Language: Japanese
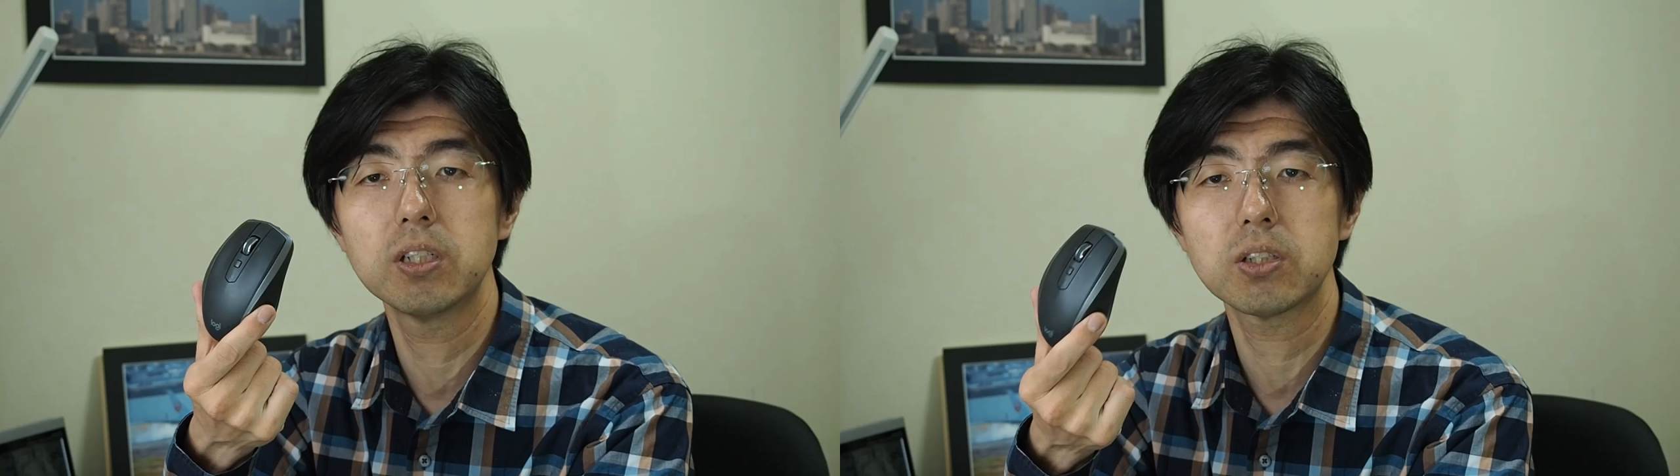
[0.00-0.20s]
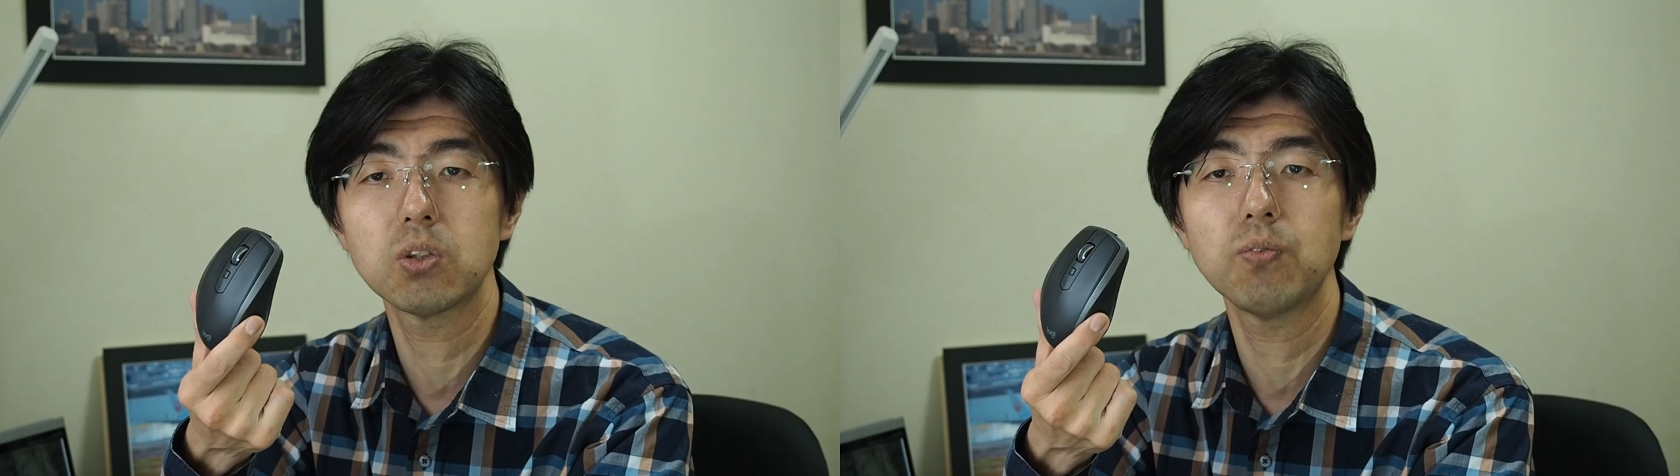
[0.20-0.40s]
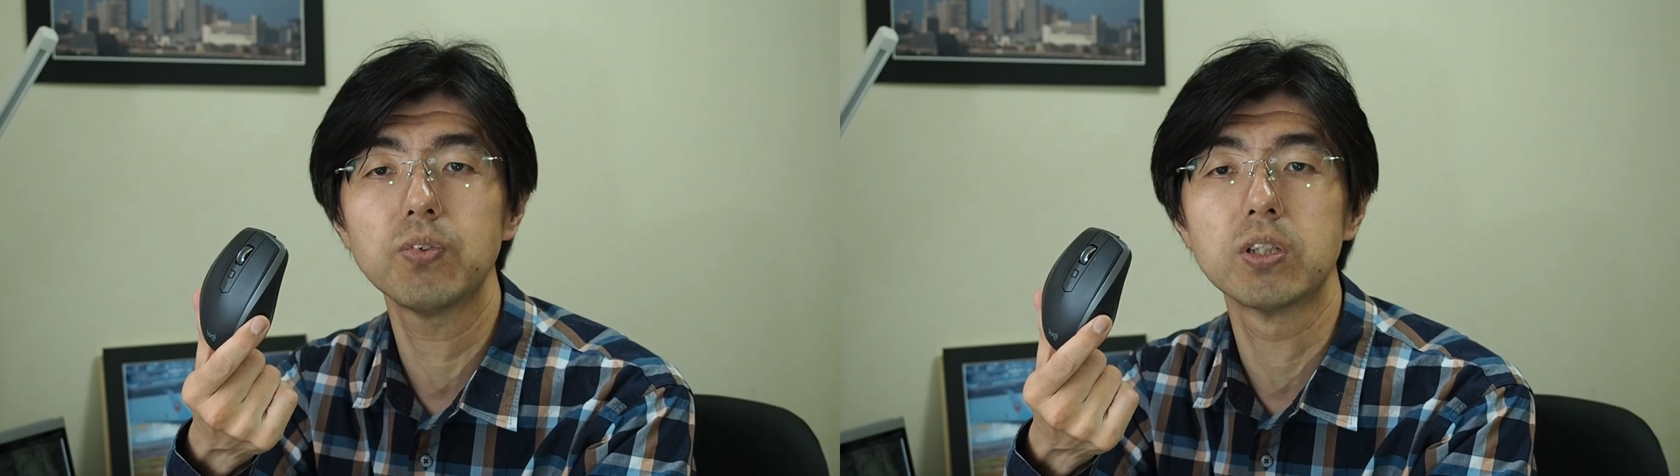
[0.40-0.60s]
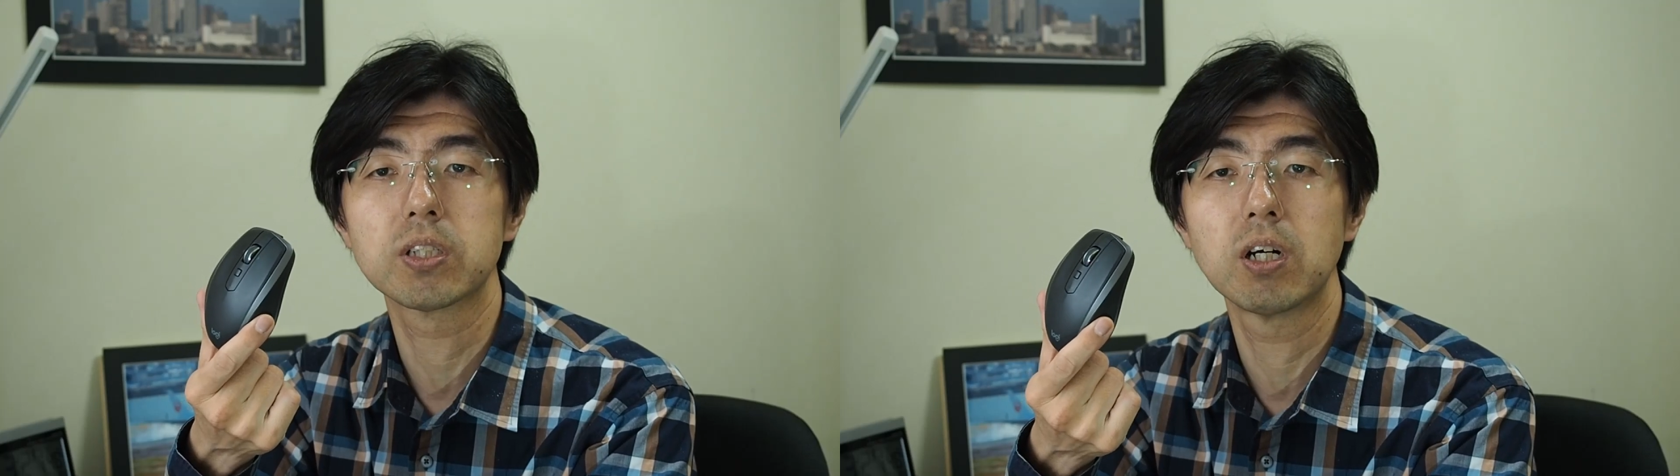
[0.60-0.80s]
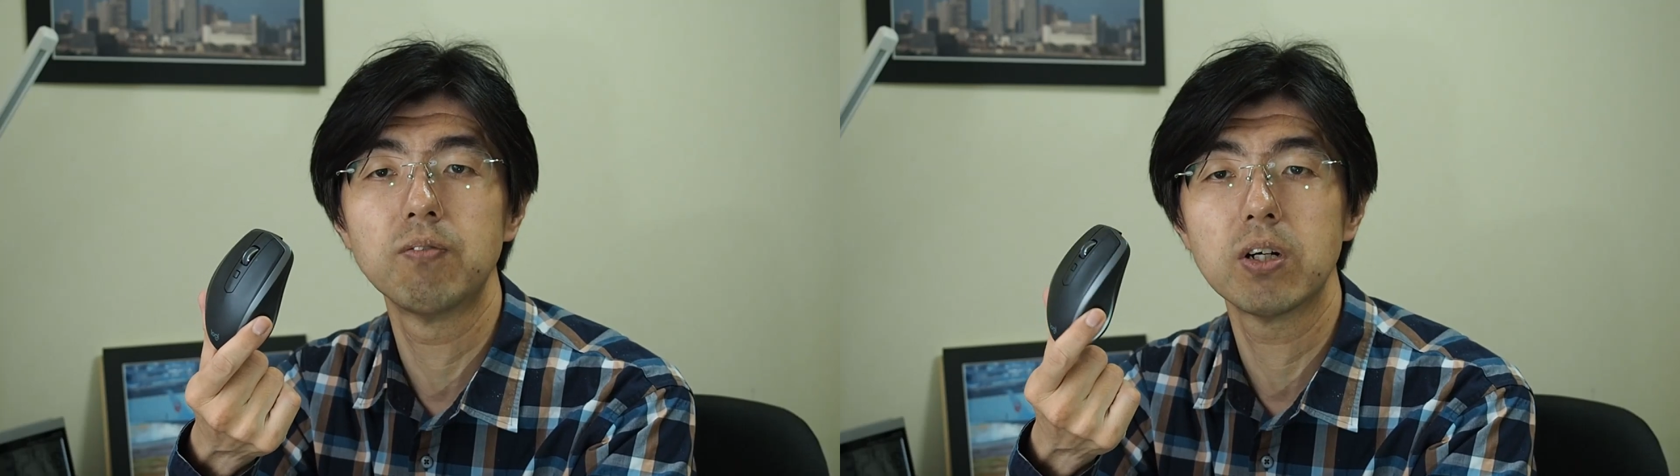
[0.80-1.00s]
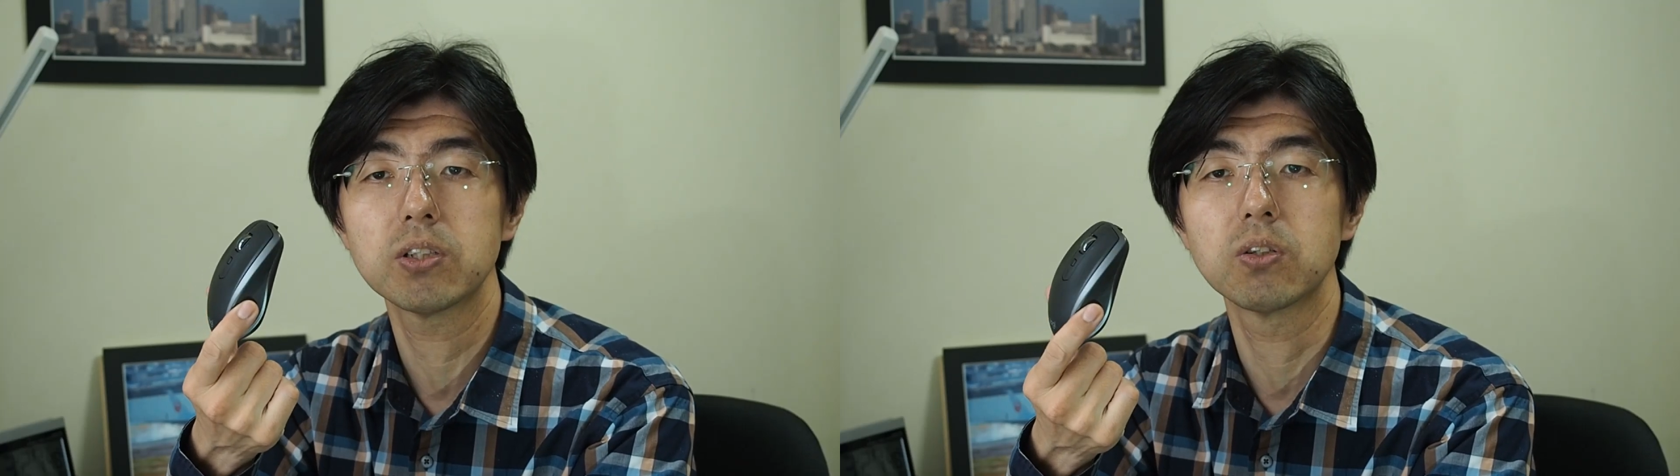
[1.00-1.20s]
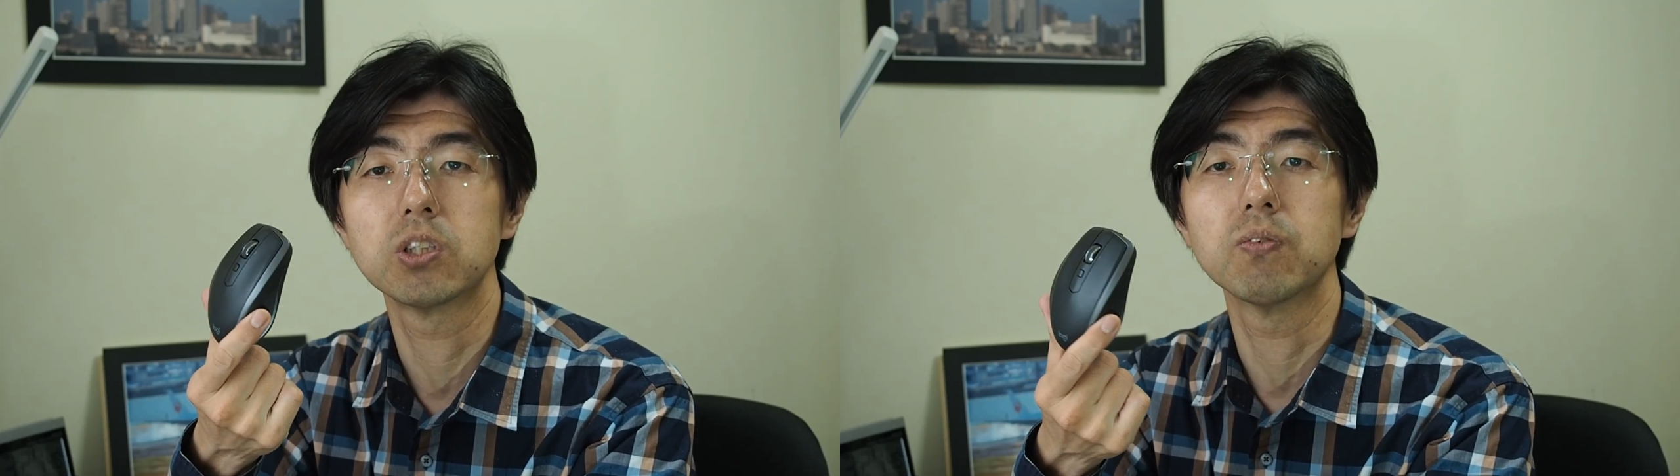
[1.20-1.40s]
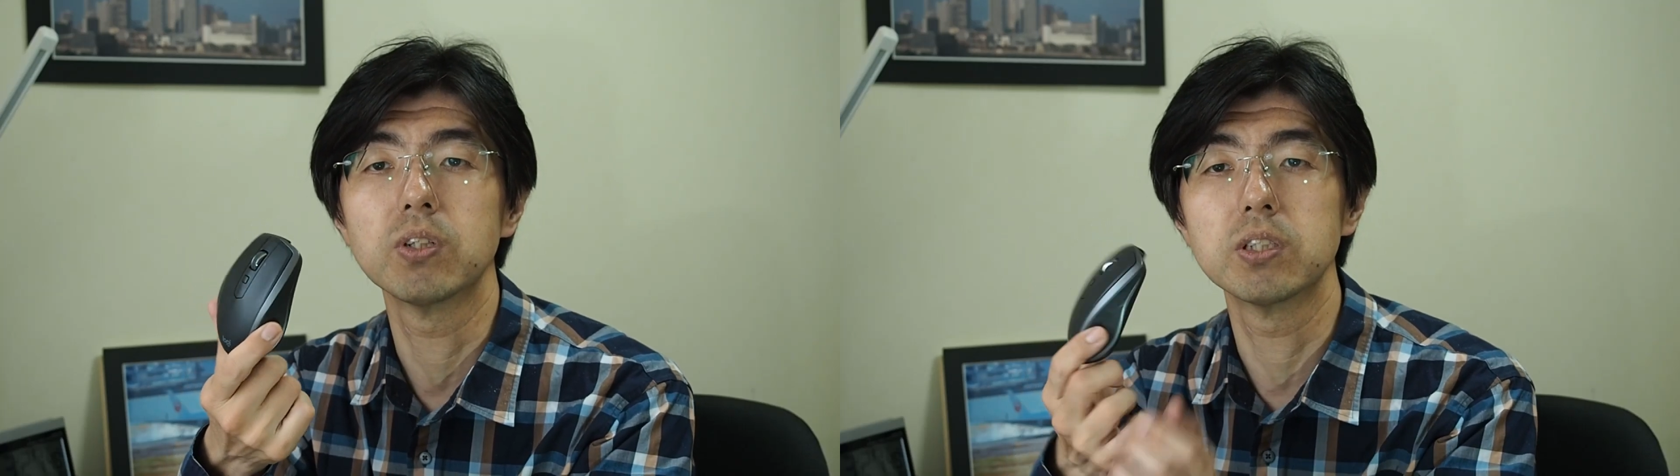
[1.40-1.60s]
スクトップで使うマウスとしても